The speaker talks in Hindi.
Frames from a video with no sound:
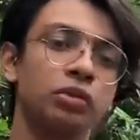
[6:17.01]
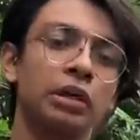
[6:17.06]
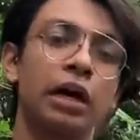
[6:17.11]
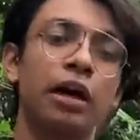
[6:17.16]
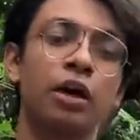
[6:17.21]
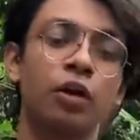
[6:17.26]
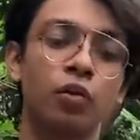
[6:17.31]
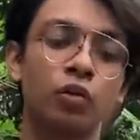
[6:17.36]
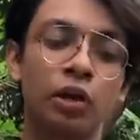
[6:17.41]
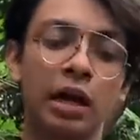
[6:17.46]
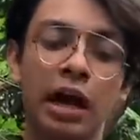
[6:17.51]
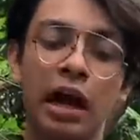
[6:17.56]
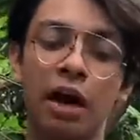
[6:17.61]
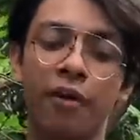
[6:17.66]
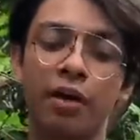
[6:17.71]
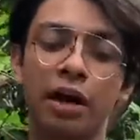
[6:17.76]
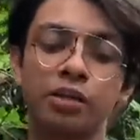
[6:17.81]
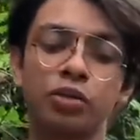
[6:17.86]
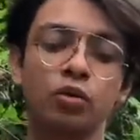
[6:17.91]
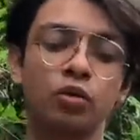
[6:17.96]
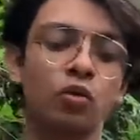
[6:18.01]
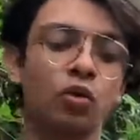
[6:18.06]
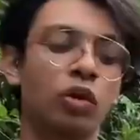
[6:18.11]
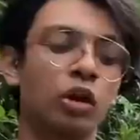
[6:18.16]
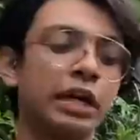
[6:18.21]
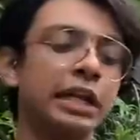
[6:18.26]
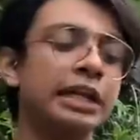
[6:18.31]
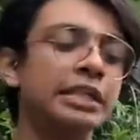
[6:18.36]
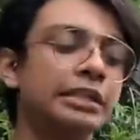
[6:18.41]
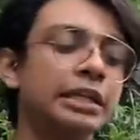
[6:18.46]
अगर उनका आवाज़ उनको
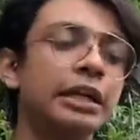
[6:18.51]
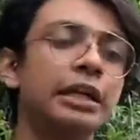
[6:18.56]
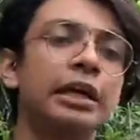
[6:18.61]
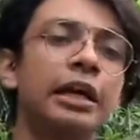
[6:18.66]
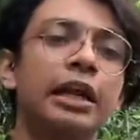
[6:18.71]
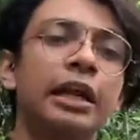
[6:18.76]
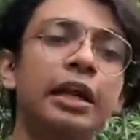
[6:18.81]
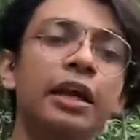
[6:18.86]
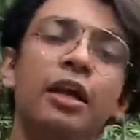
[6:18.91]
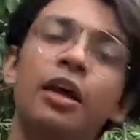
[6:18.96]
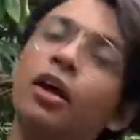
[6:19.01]
कंडीशनिंग करे